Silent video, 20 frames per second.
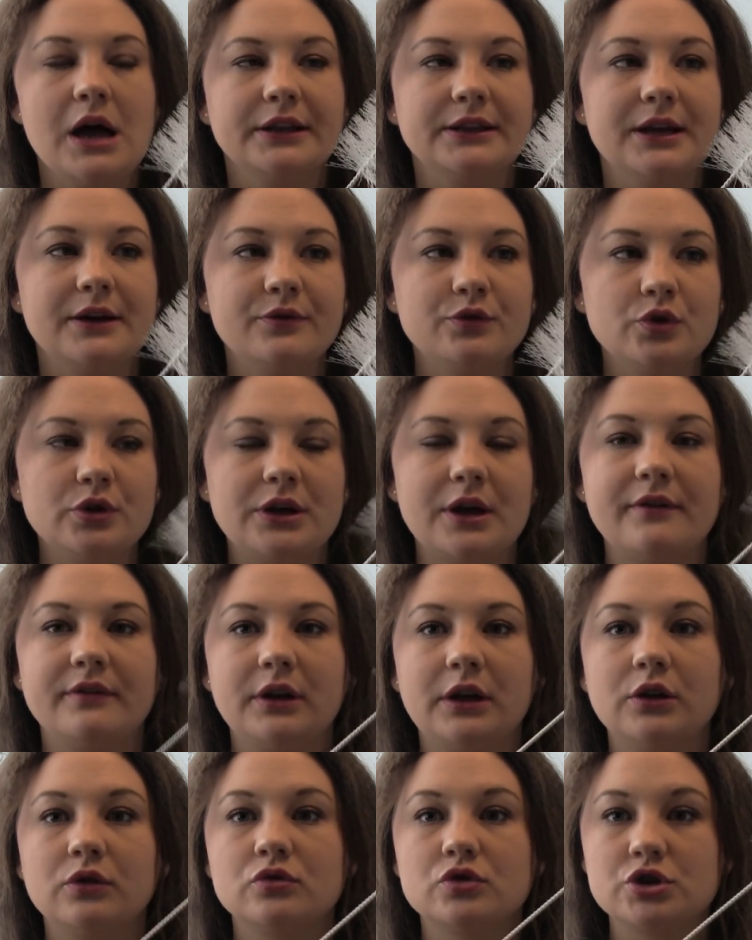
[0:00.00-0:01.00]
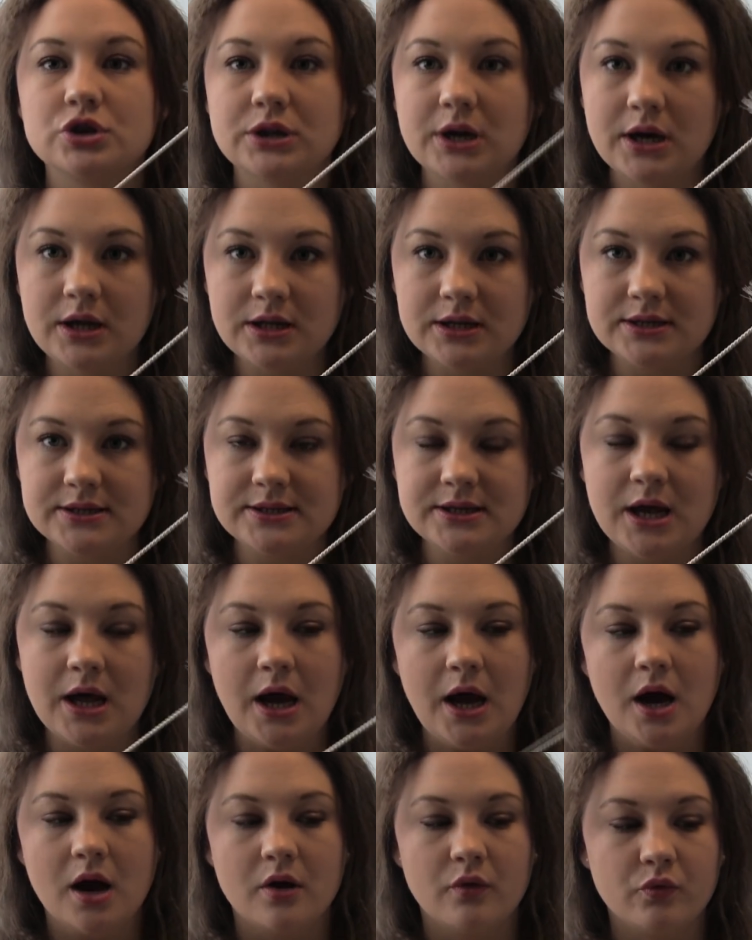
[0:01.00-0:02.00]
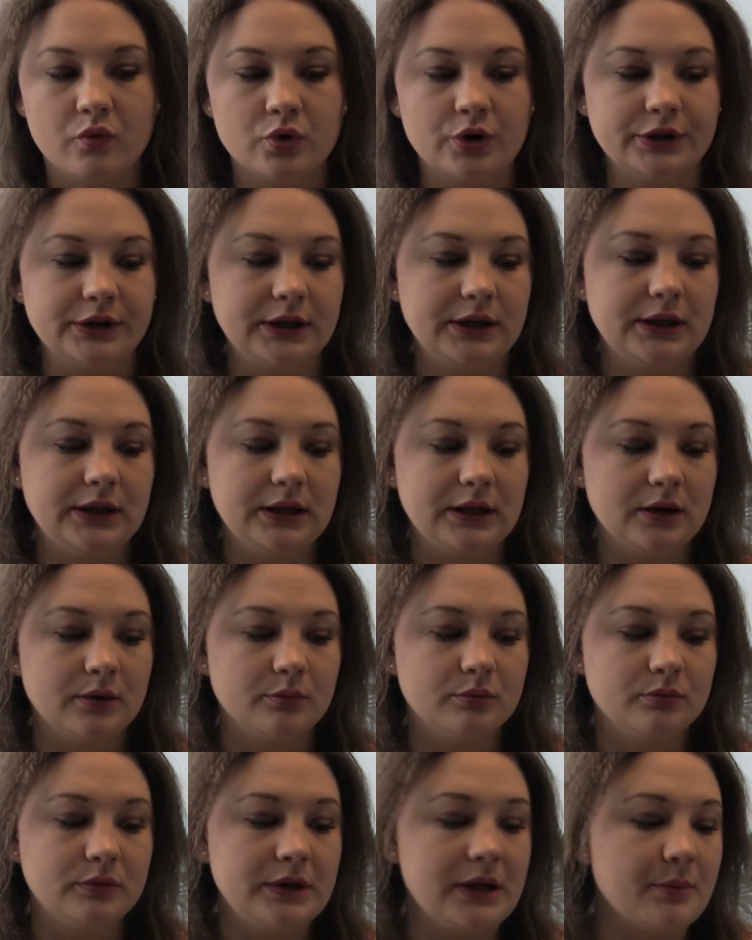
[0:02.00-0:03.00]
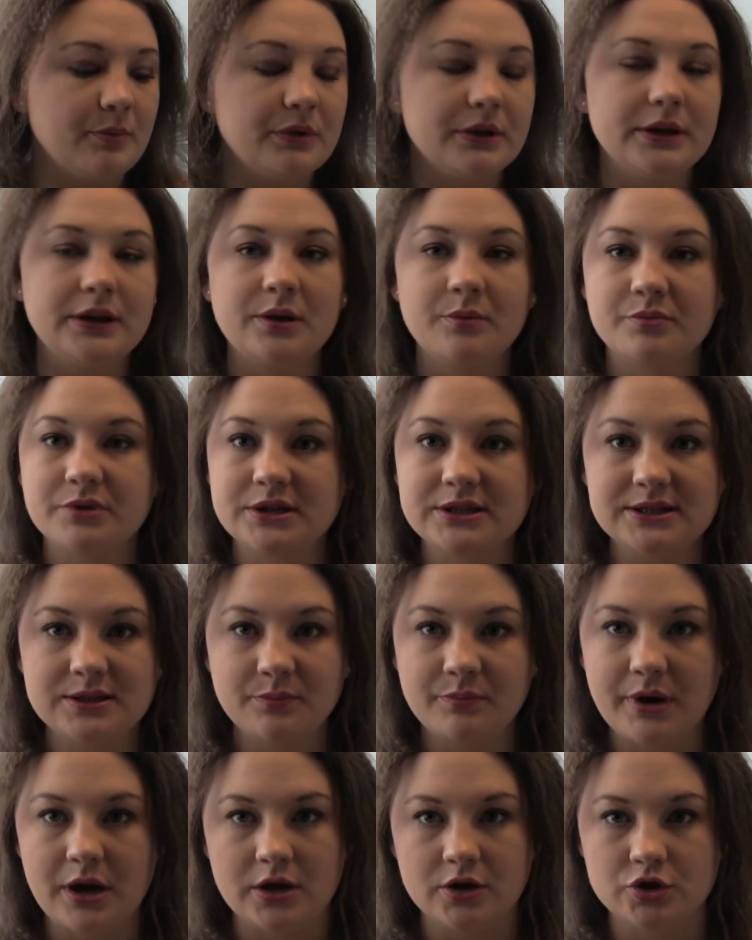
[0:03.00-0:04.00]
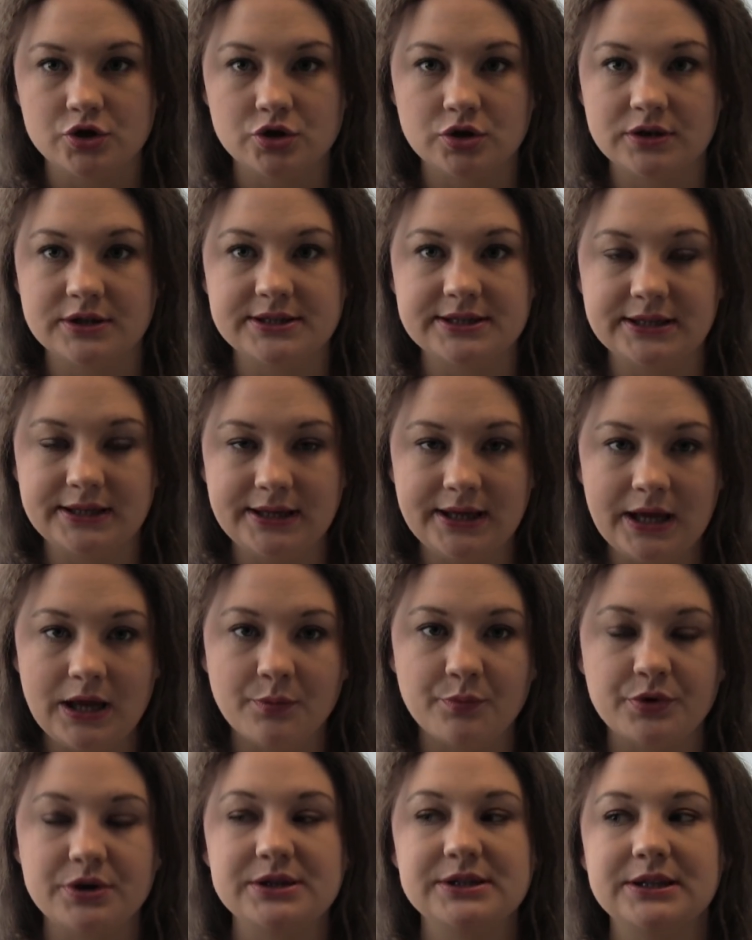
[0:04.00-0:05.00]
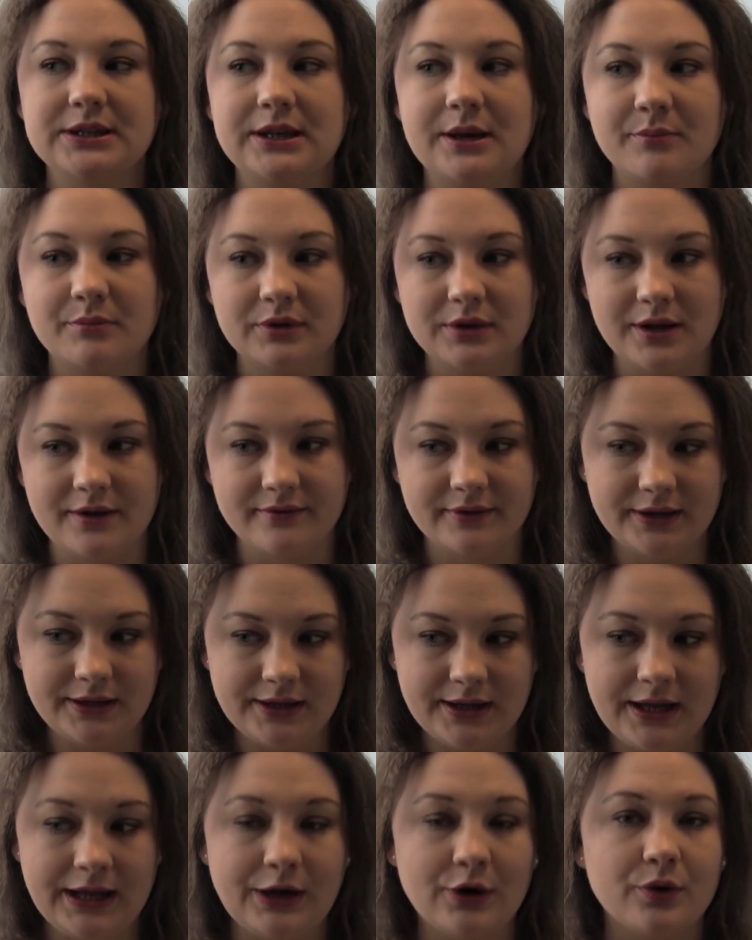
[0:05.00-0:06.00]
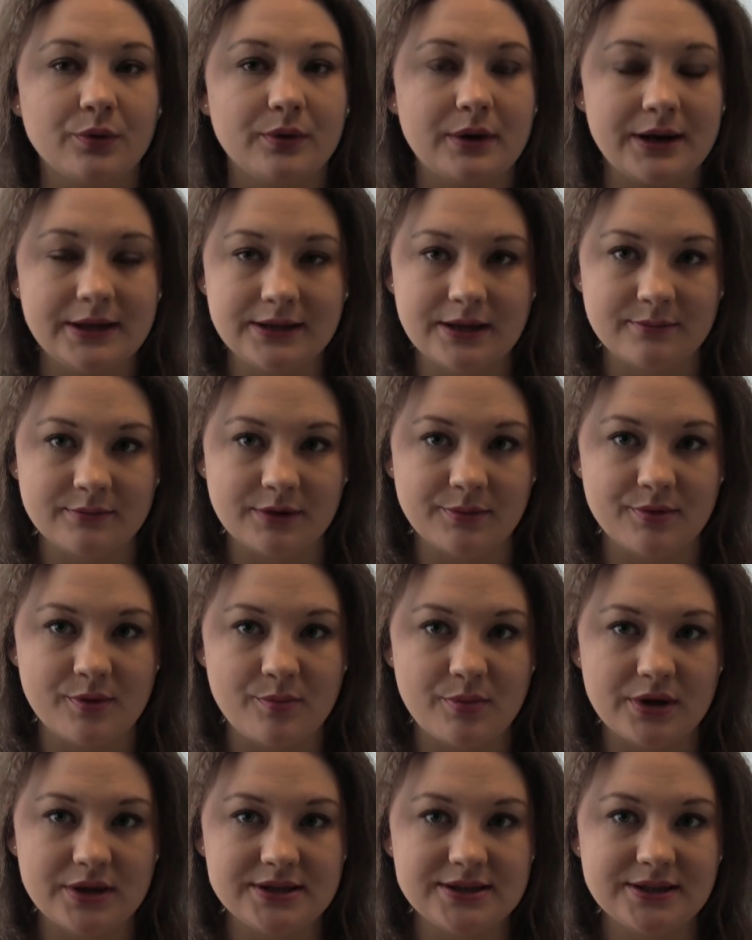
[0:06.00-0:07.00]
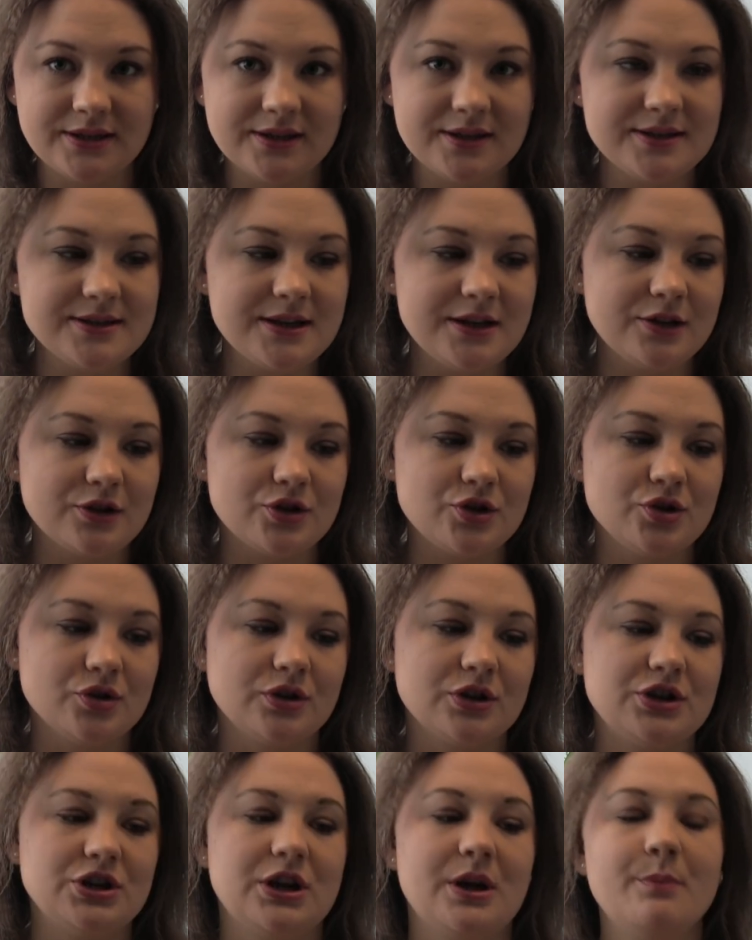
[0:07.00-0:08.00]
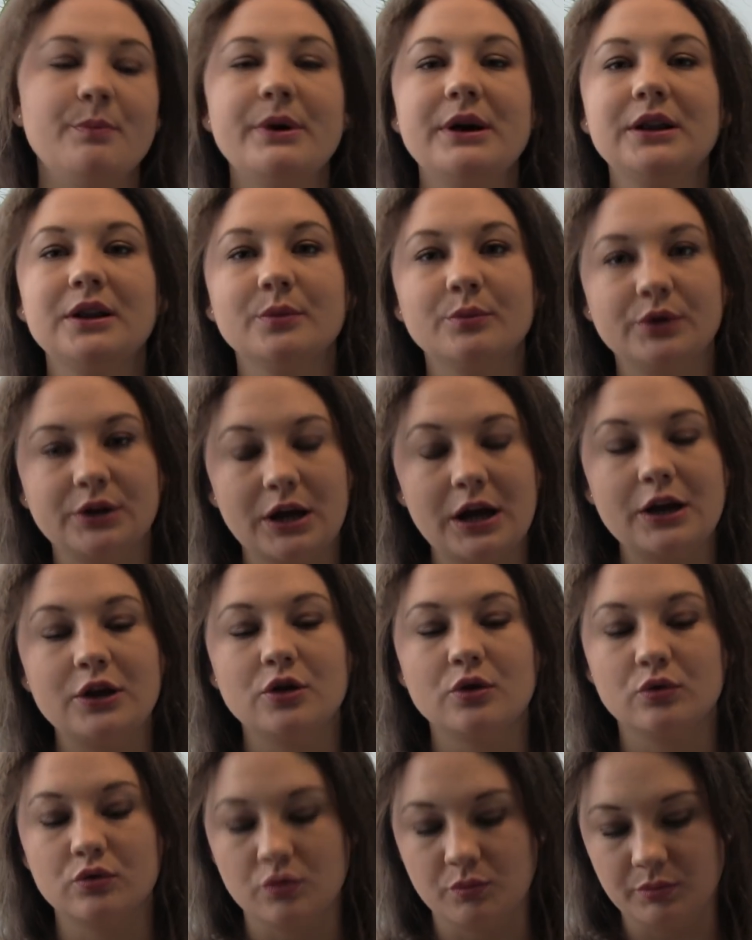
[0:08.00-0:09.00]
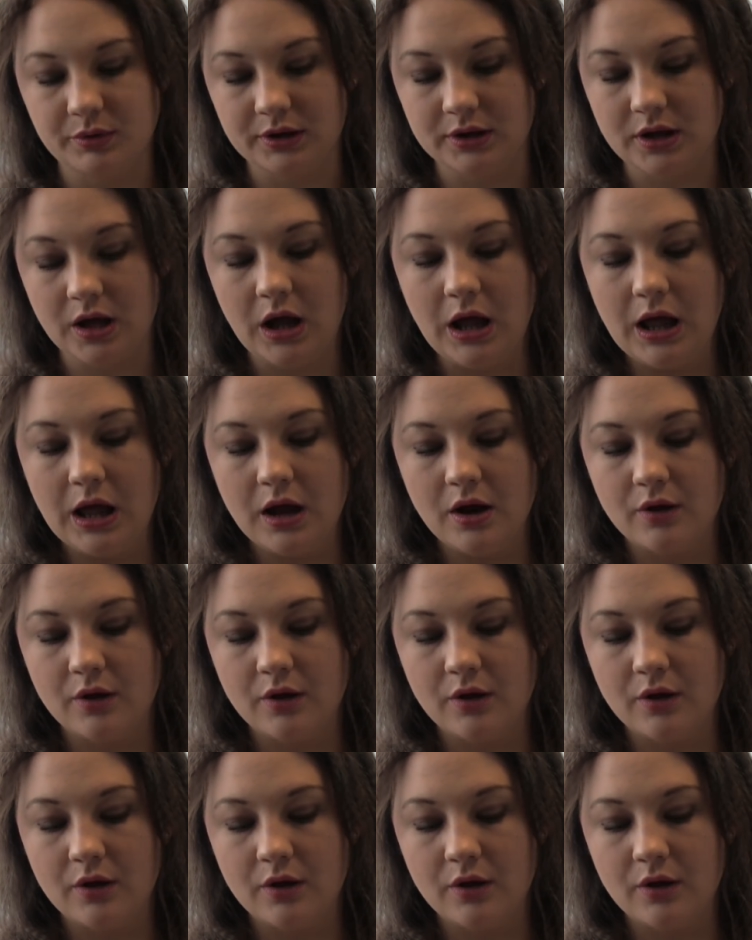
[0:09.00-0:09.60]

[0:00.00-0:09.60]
Давно я в ней нуждалась, вот, и мне было не принципиально, что из Икеи, просто я была в Икее, она мне попалась на глаза, этой щеточкой, поэтому я ее купила.